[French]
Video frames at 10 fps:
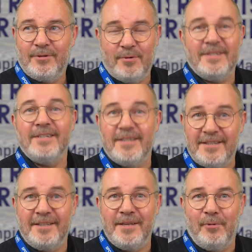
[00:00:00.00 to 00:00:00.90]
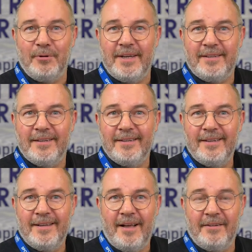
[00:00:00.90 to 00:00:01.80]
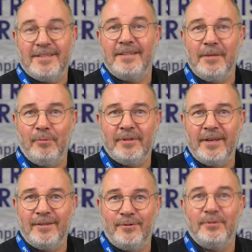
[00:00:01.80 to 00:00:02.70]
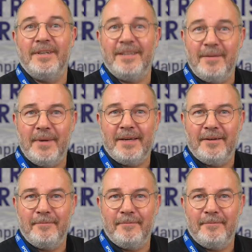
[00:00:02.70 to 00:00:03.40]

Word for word: choisissez City Protect. Avec City Protect, tout est impeccable.